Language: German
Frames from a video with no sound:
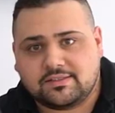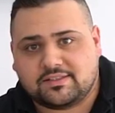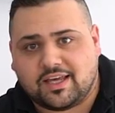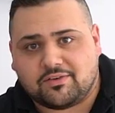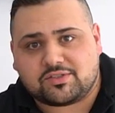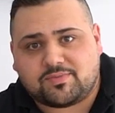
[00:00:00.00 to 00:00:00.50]

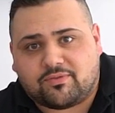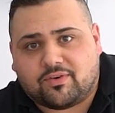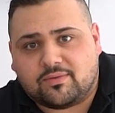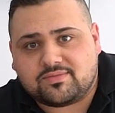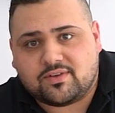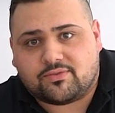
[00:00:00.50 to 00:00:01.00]
Servus
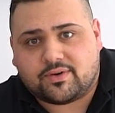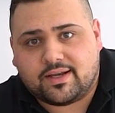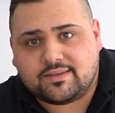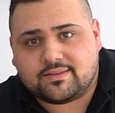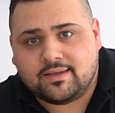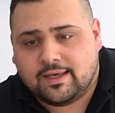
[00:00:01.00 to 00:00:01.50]
Performance for
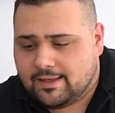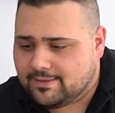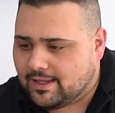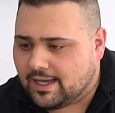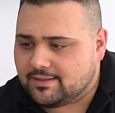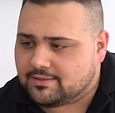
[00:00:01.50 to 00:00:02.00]
Friends.
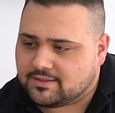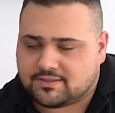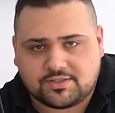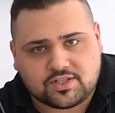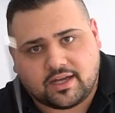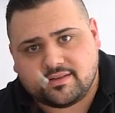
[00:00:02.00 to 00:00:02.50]
Nein, das
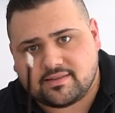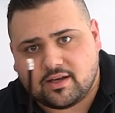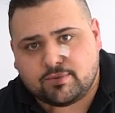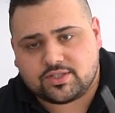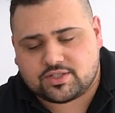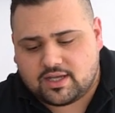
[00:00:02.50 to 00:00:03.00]
ist kein
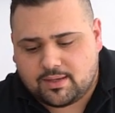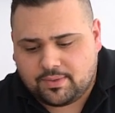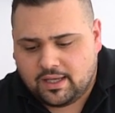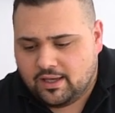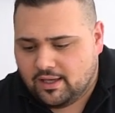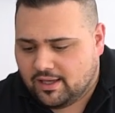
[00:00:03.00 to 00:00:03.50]
Zauberstab.